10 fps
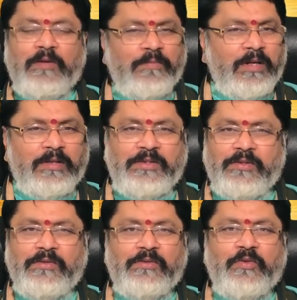మార్చ్
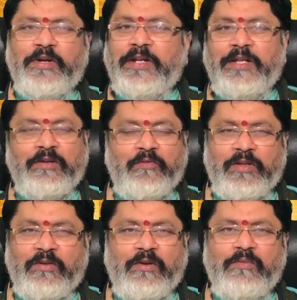ట్వంటీ నైన్త్ నుండి
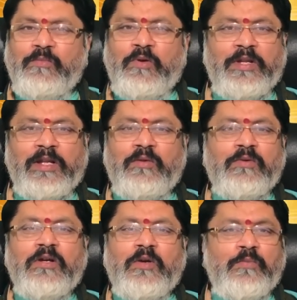వెళ్తున్నాడు మూడు నెలలు
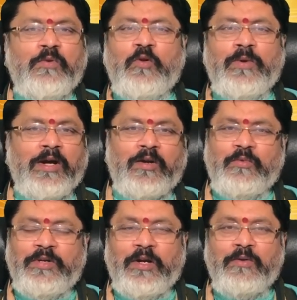మూడో భాగం
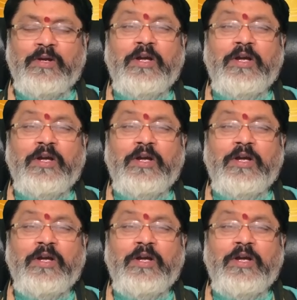ఉంటాడు